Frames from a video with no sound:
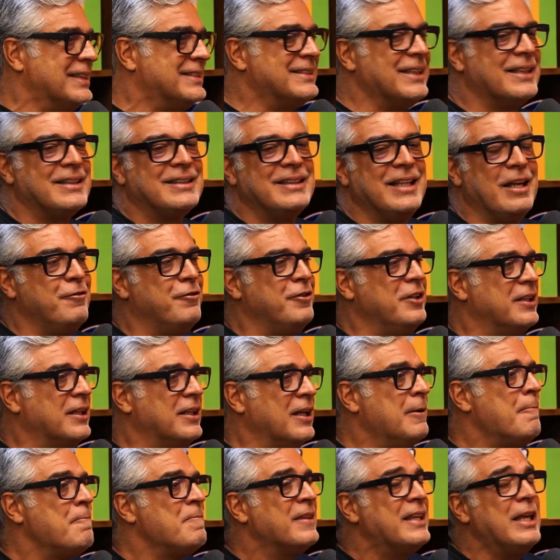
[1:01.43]
Tem Será outros tem vida?
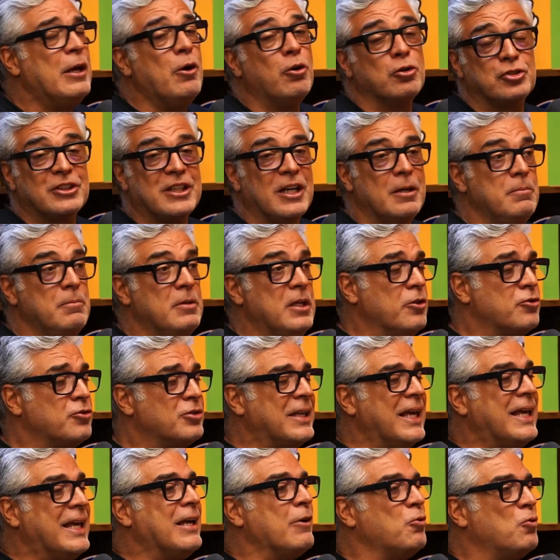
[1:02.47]
caminhos. Tem né? outros caminhos. O
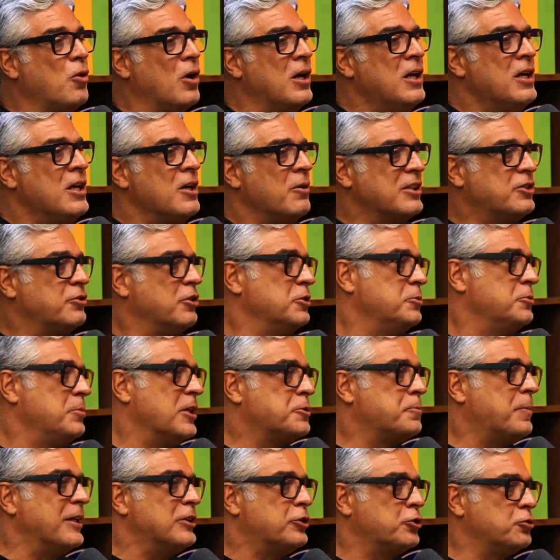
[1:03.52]
que, que eu gosto? Quais são as
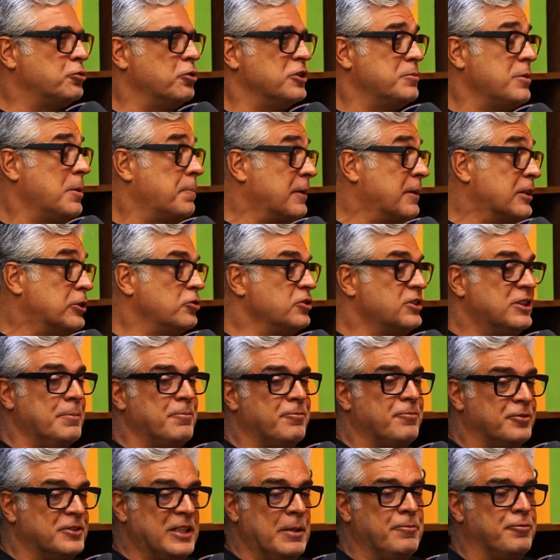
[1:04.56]
minhas paixões? Minha paixão
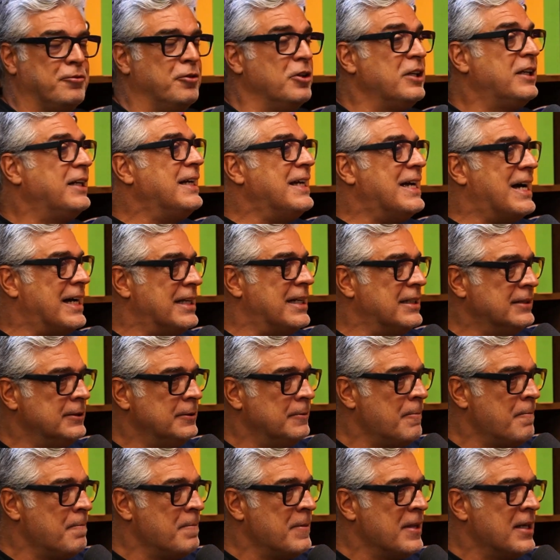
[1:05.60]
sempre, sempre foi criar.
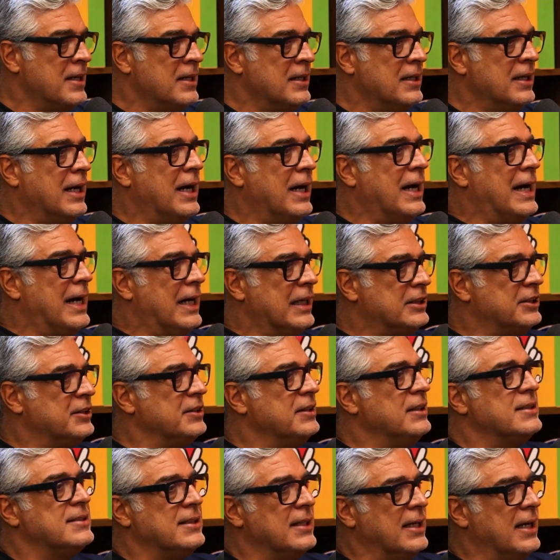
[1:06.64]
Arte, né? Arte,
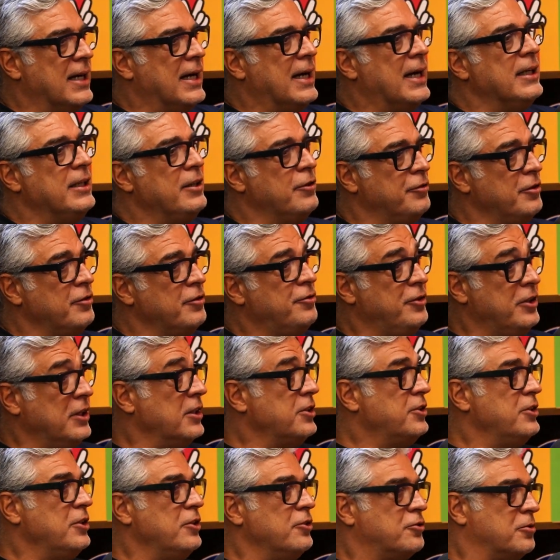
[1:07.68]
desenhar. E eu vivia
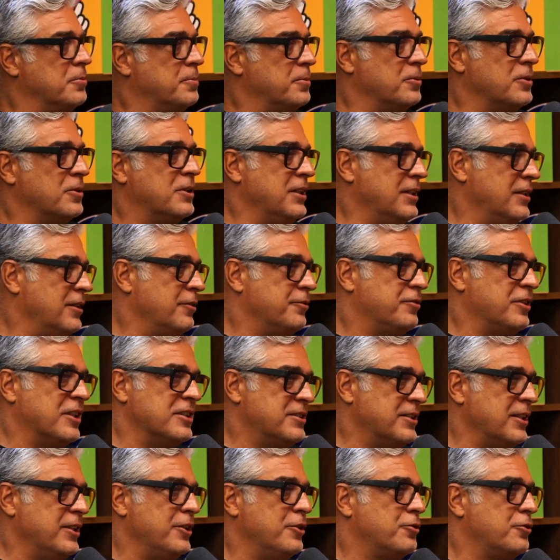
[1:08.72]
disso, porque eu
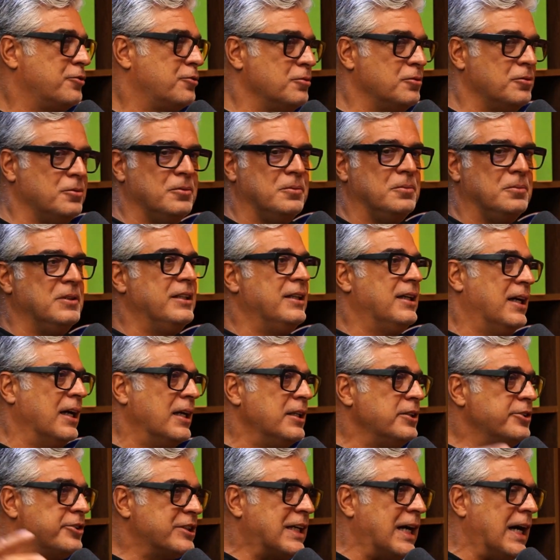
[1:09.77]
fazia isso em
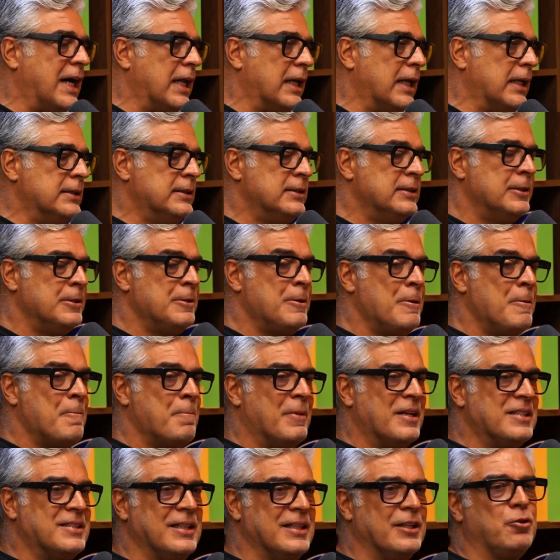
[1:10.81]
grande escala.
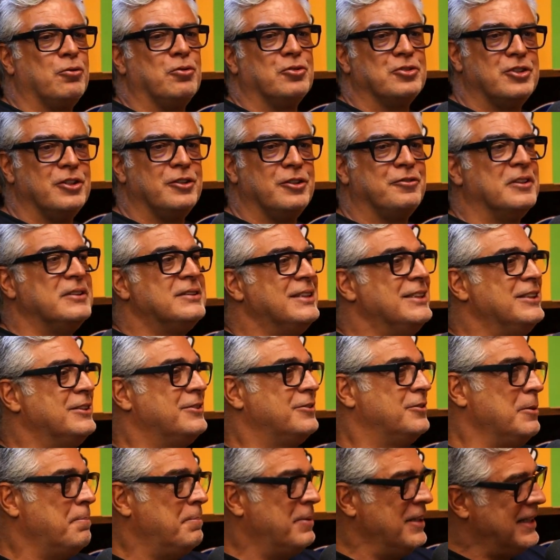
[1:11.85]
Mas será que eu consigo fazer
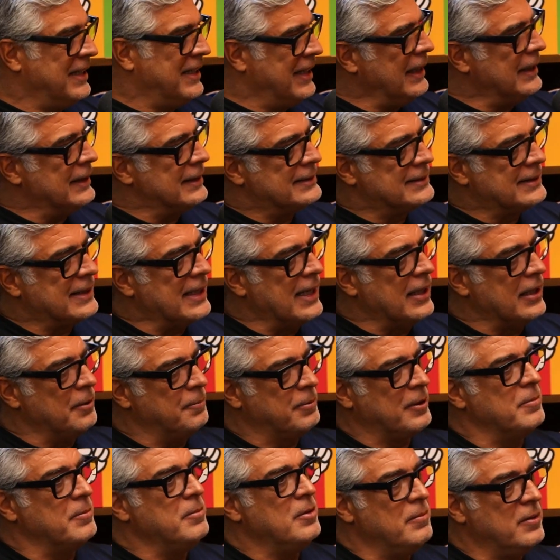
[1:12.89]
isso em pequena escala,
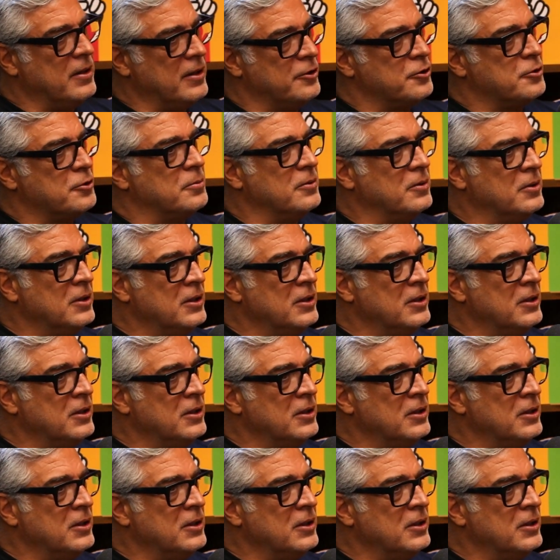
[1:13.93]
para mim mesmo?